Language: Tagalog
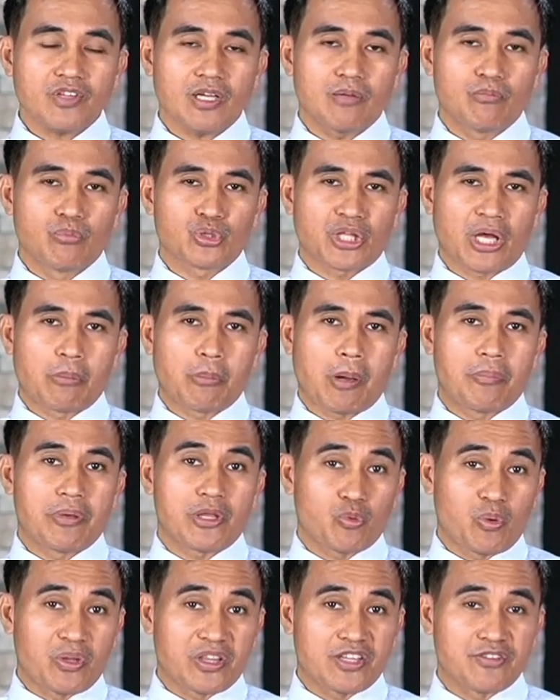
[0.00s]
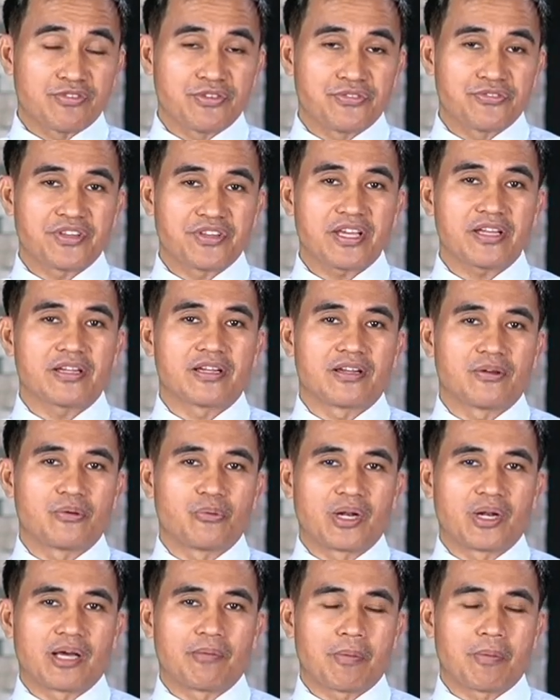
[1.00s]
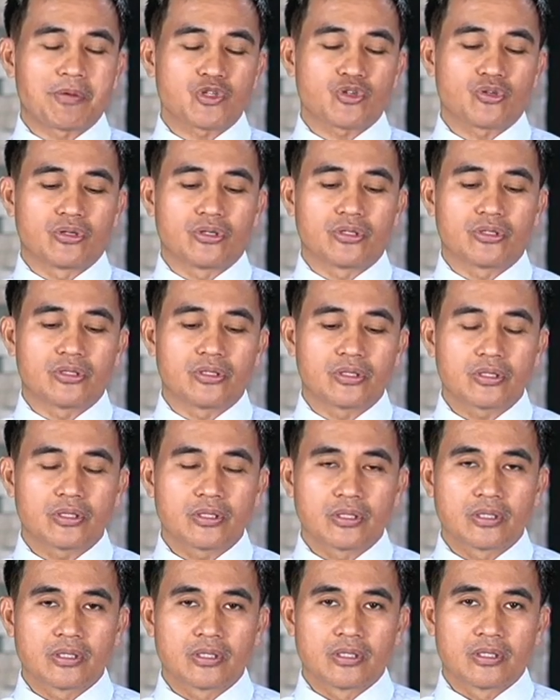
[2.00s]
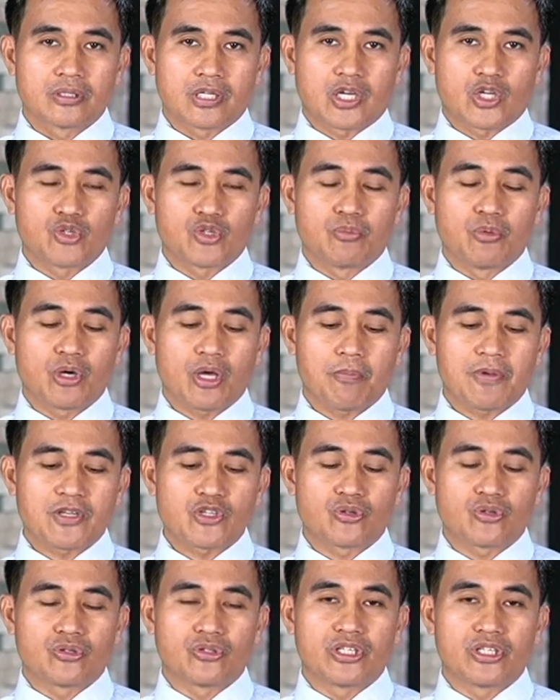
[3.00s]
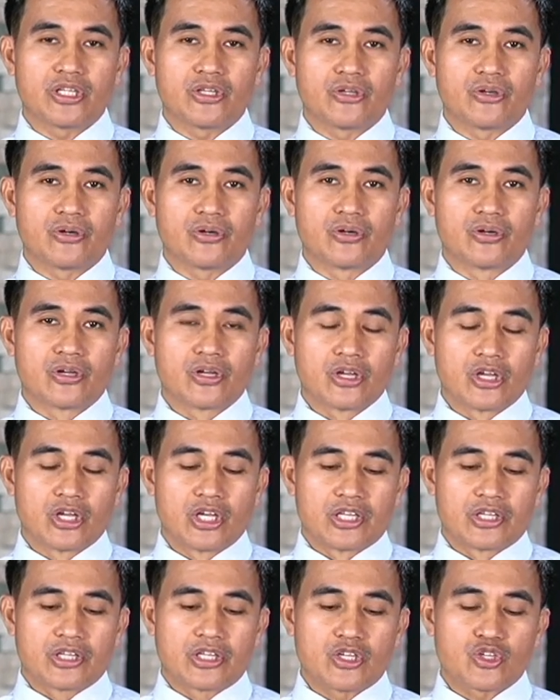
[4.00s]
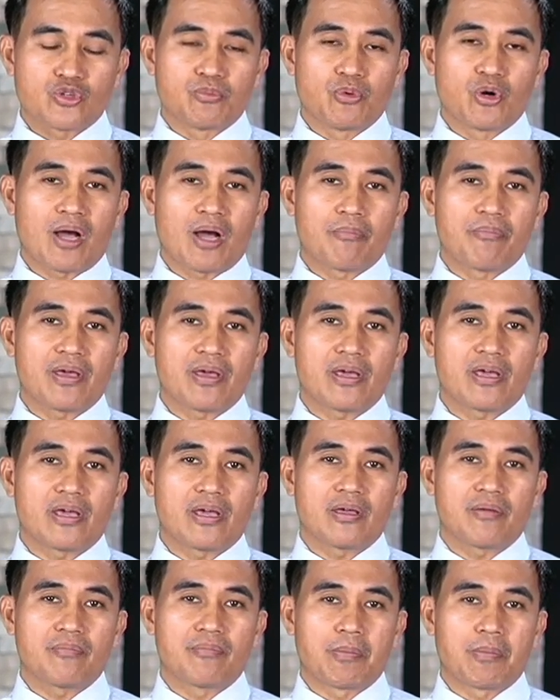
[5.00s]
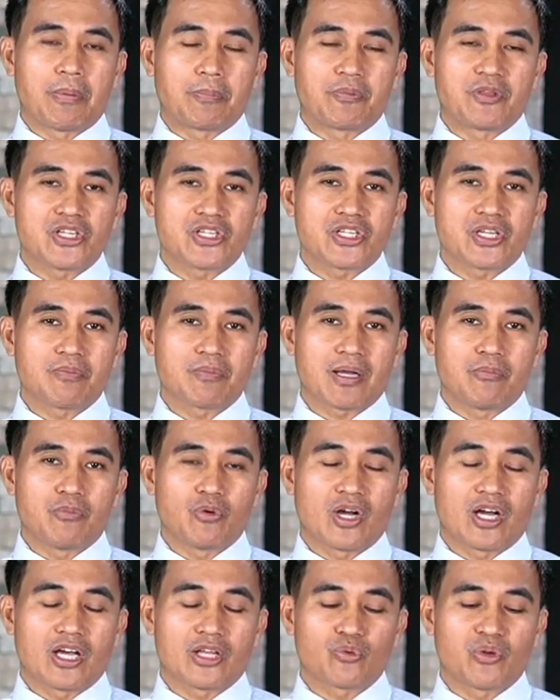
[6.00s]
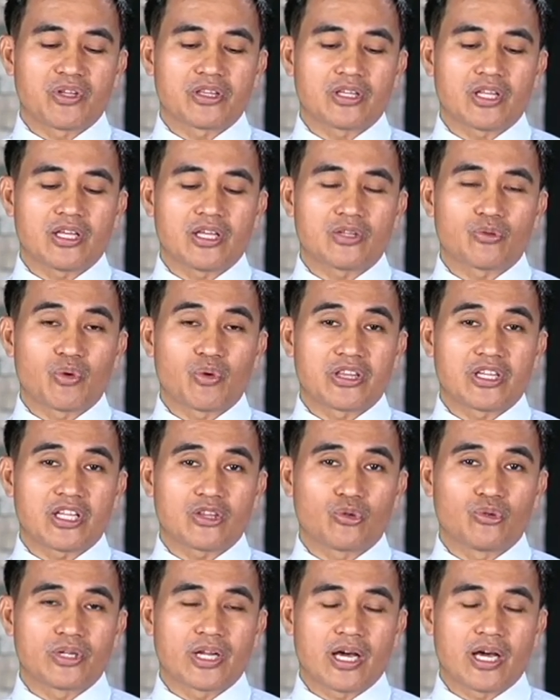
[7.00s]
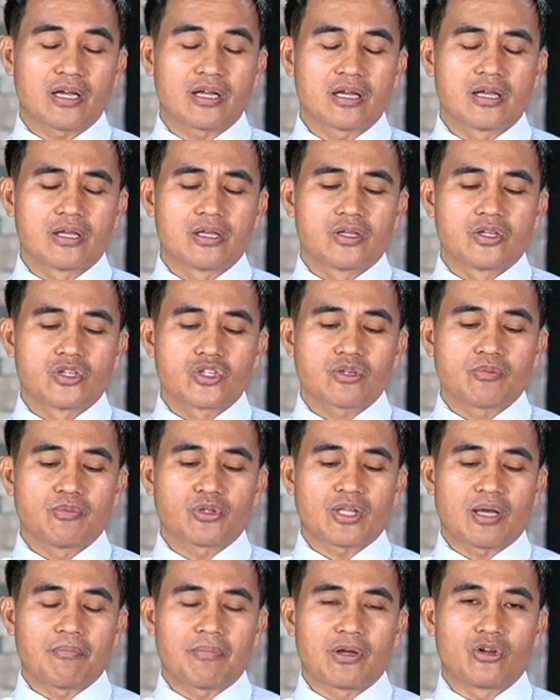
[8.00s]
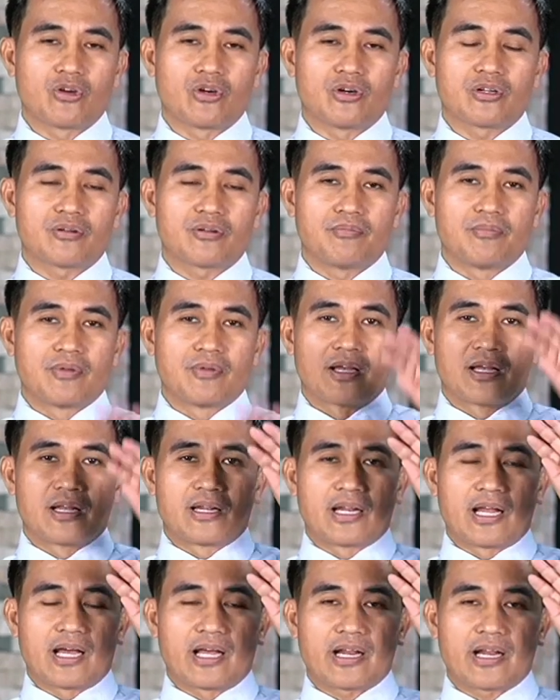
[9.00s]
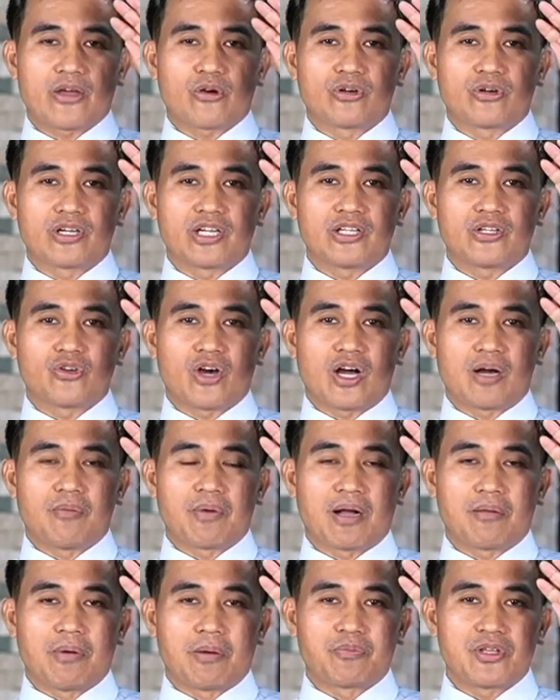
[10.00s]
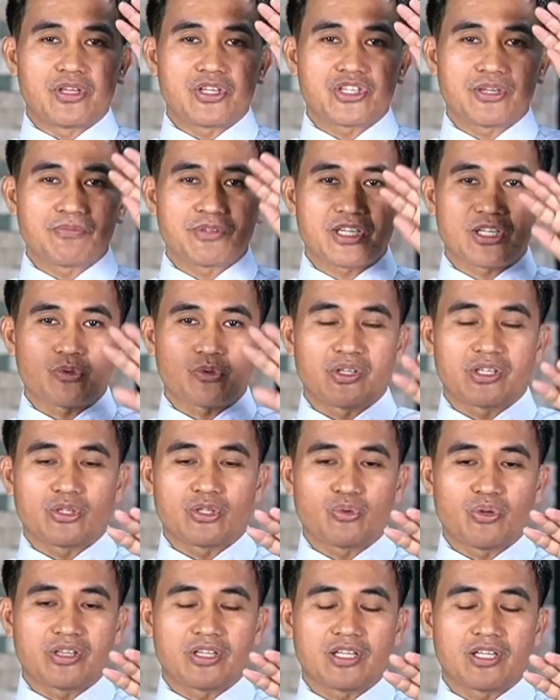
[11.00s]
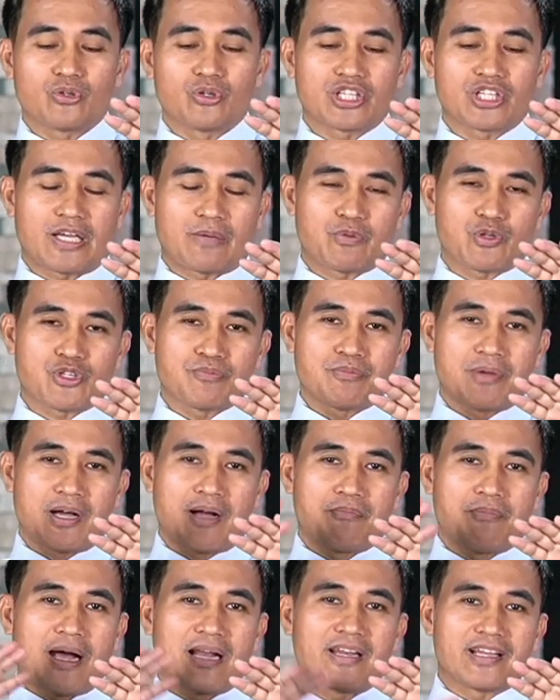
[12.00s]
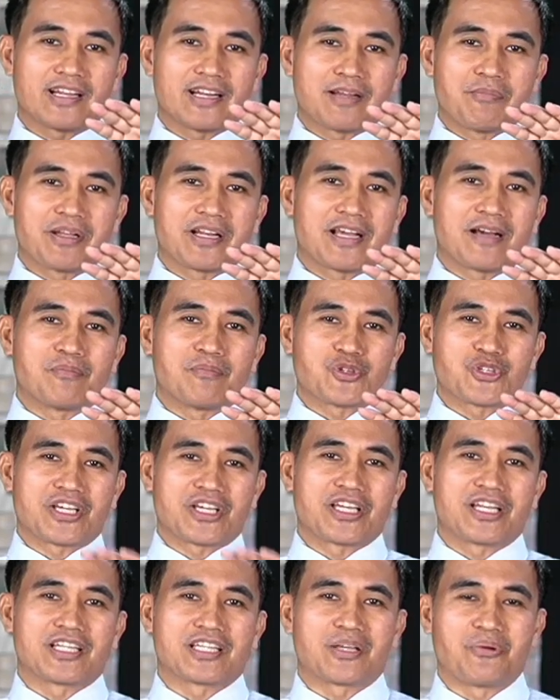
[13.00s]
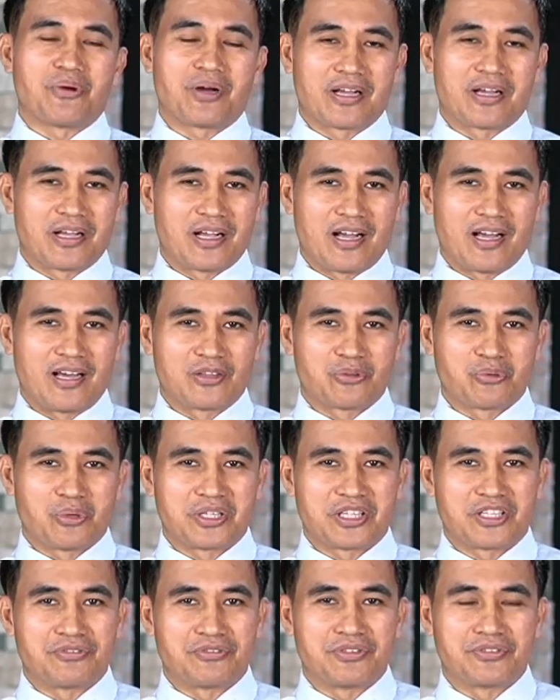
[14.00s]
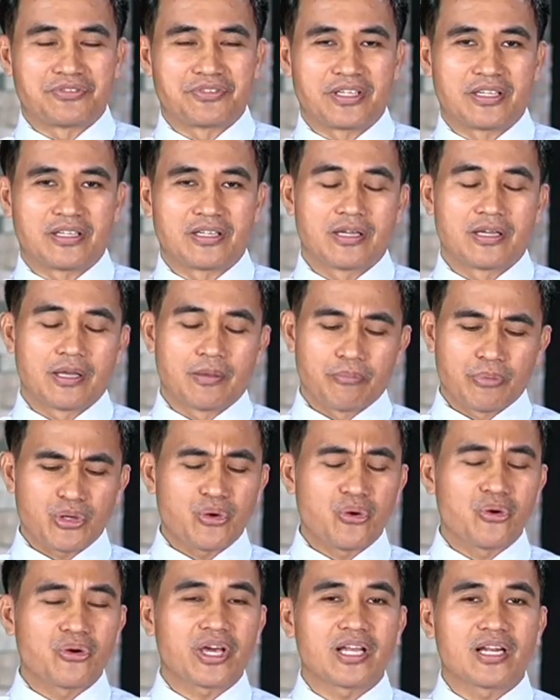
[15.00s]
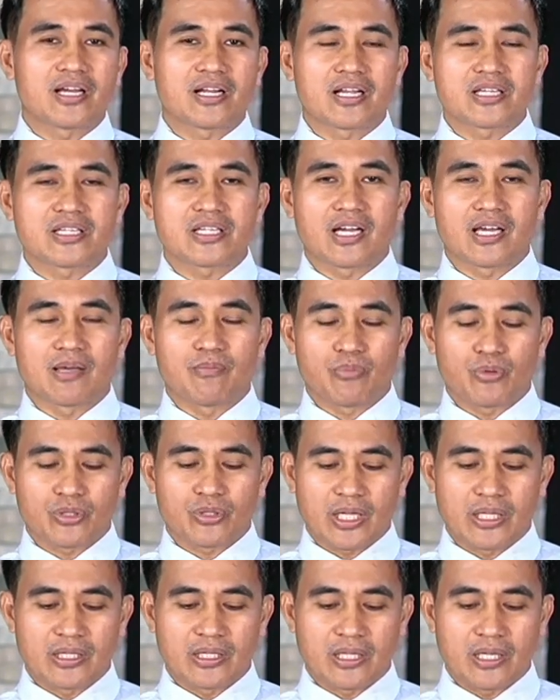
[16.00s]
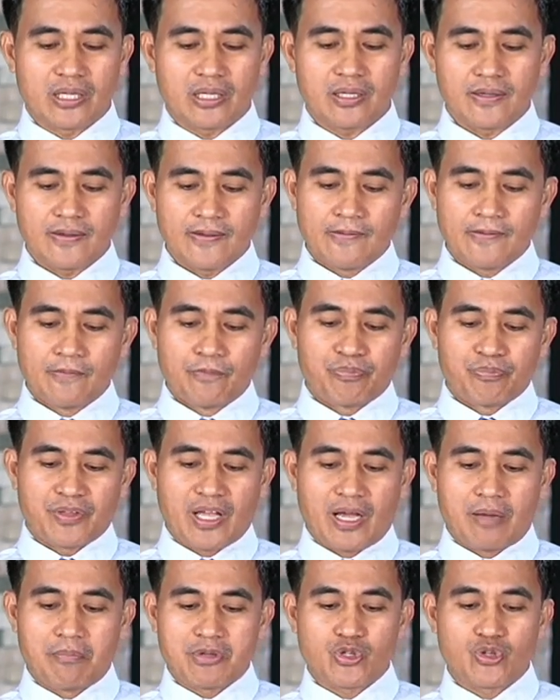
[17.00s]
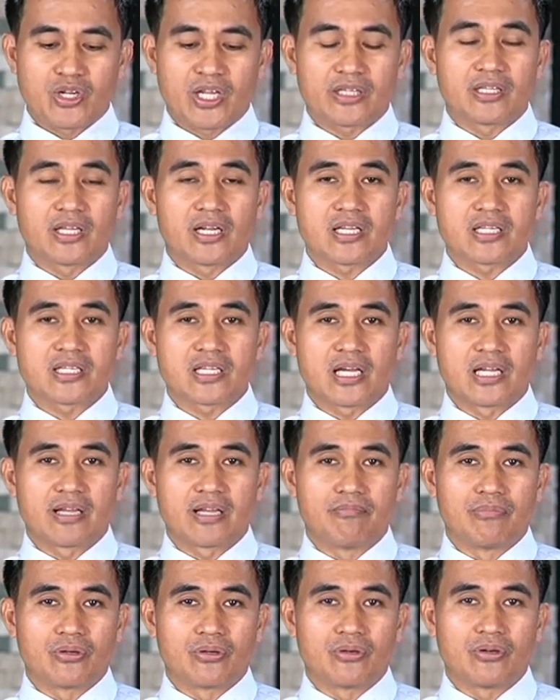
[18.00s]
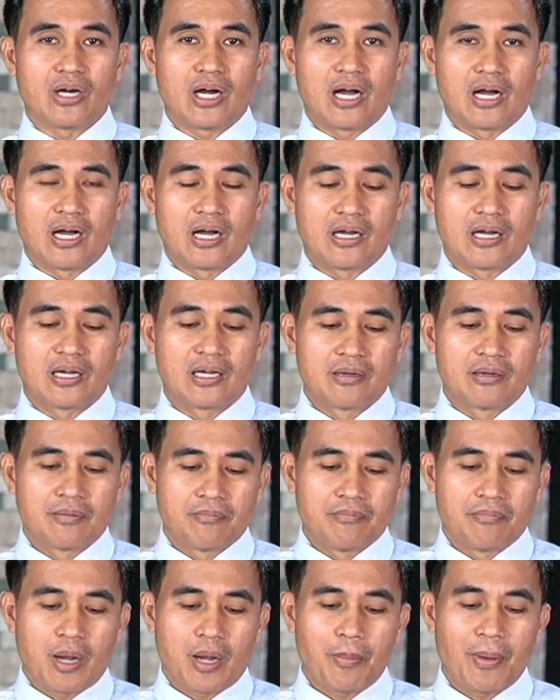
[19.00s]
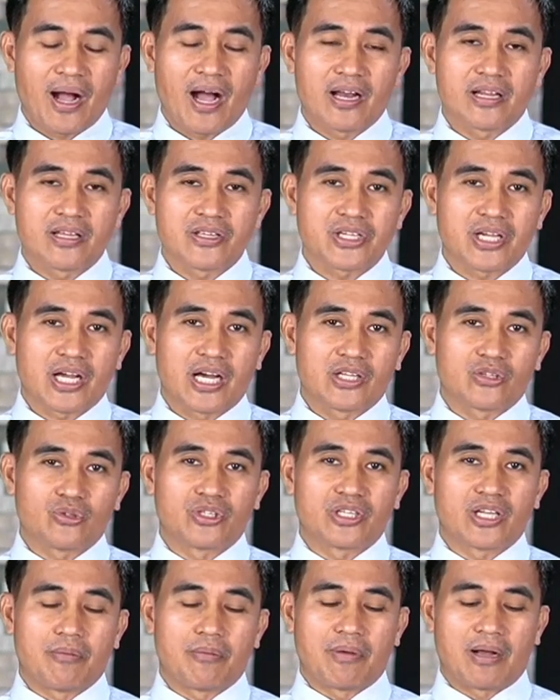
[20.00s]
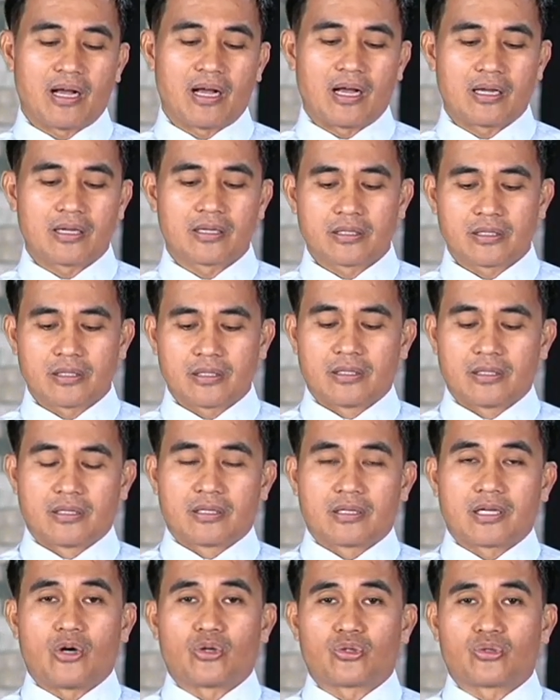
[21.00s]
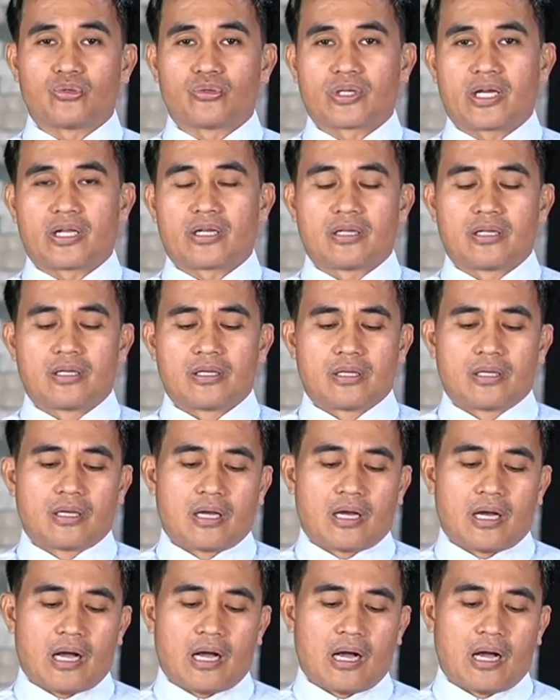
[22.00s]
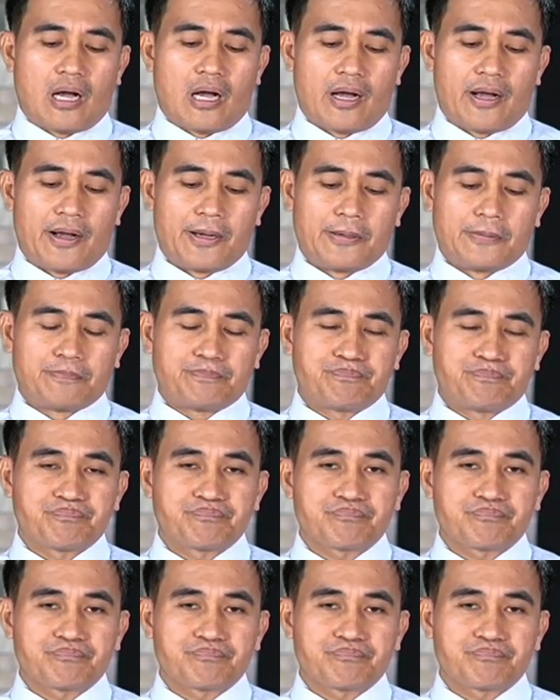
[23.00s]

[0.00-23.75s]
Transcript: butang mabi 2015 wala mapasulod kag subong ipasulod ninyo ti subong abi may baptism kamo nga 2022 na subot hambalon na-record ninyo ang mga baptism sa 2022 tapos mabalik naman kamo sa ginatawag ah, na 2015. Pero okay lang na siyang importante nga masulat dira sa libro ang mga pangalan sang aton nga mga kauturan. Um,